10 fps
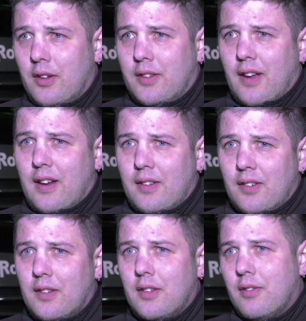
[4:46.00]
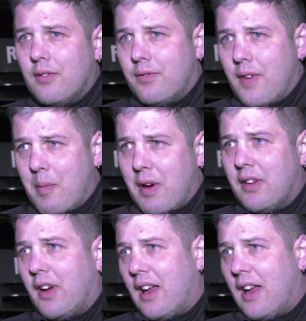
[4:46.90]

ist halt, wenn man